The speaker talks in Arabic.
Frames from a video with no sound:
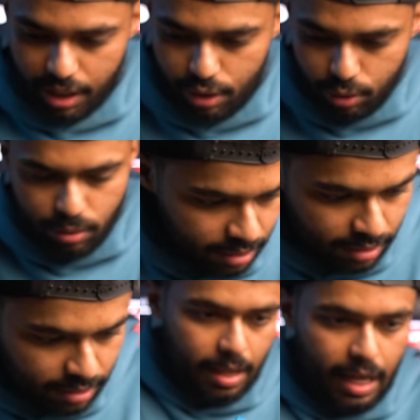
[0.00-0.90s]
يا حلو
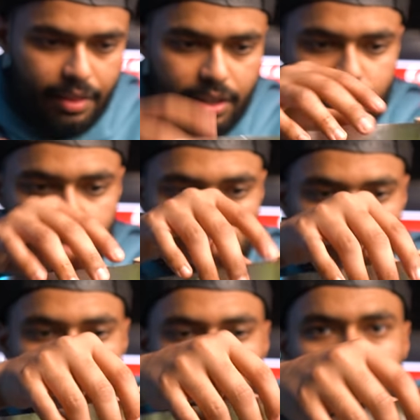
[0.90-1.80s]
هذا
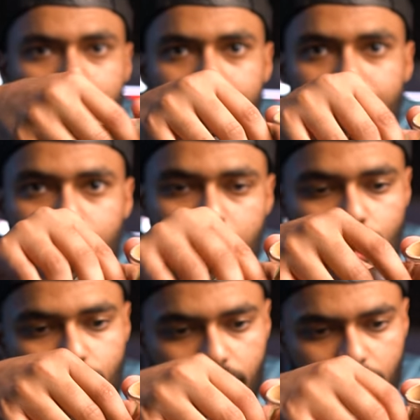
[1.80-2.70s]
القصدير بسم
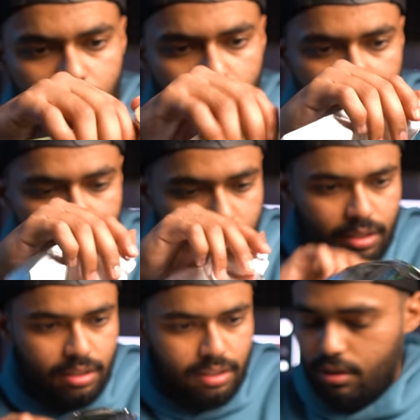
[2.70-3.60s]
الله
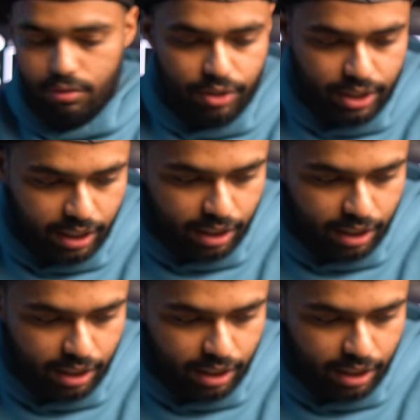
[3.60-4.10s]
نفكه